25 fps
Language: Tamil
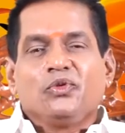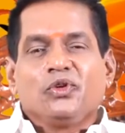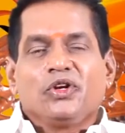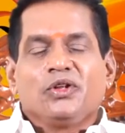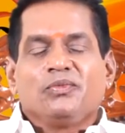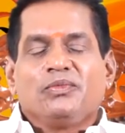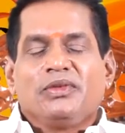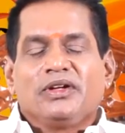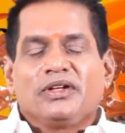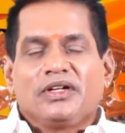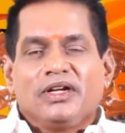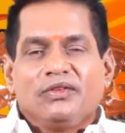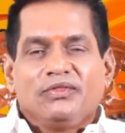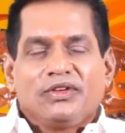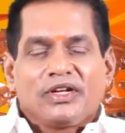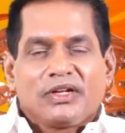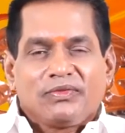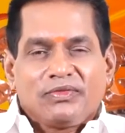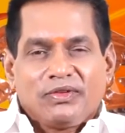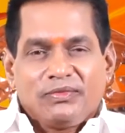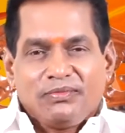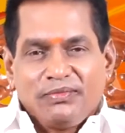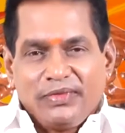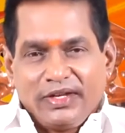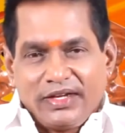குடும்ப
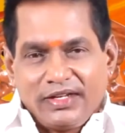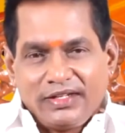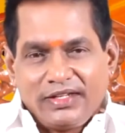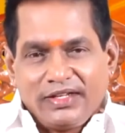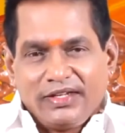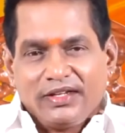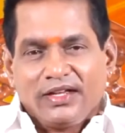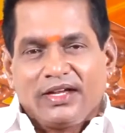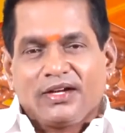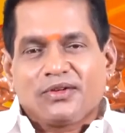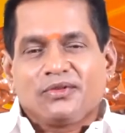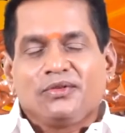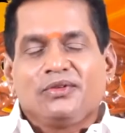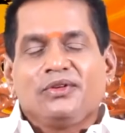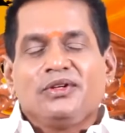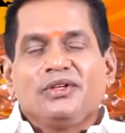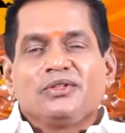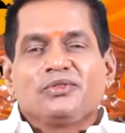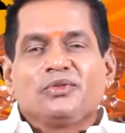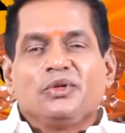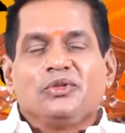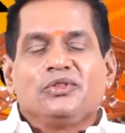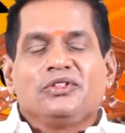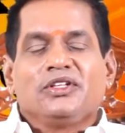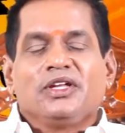கௌரவம் மிகுதியாகும்
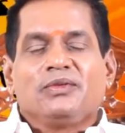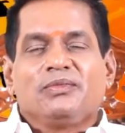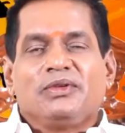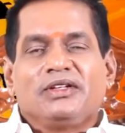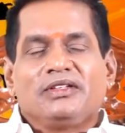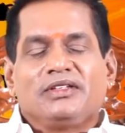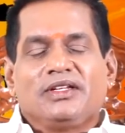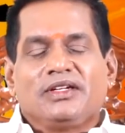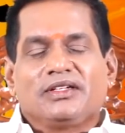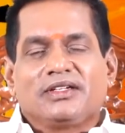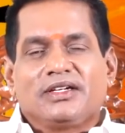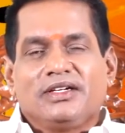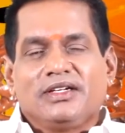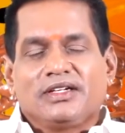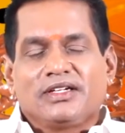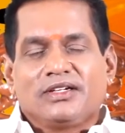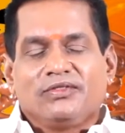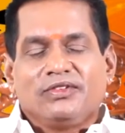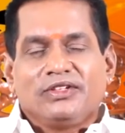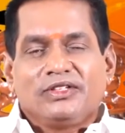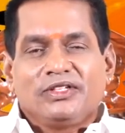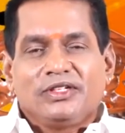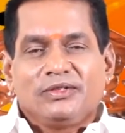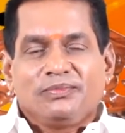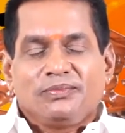சொந்த
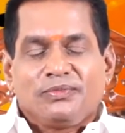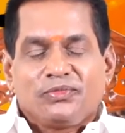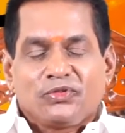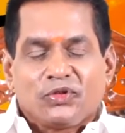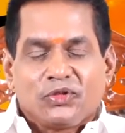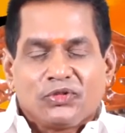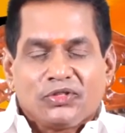பந்தங்களுக்கு வந்து